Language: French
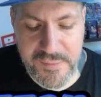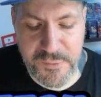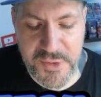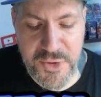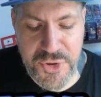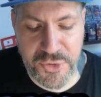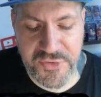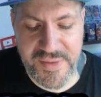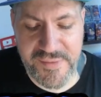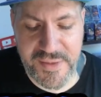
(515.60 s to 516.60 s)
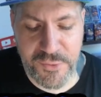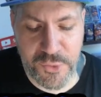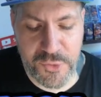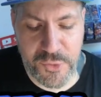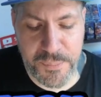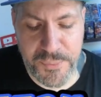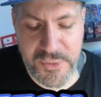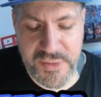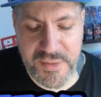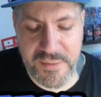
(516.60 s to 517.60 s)
est-ce qu'on a une chance avec notre
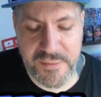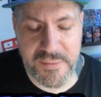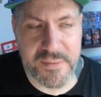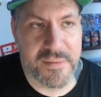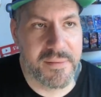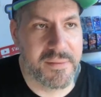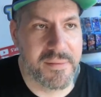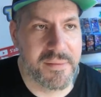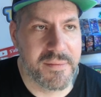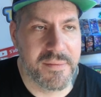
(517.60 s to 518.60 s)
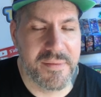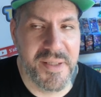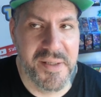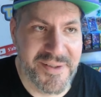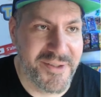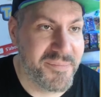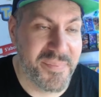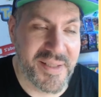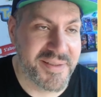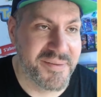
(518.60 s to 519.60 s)
petite euh,
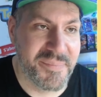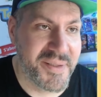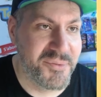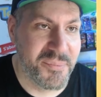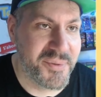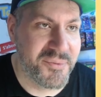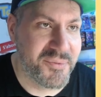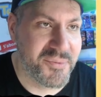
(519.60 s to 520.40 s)
Godpack Bah non, pas du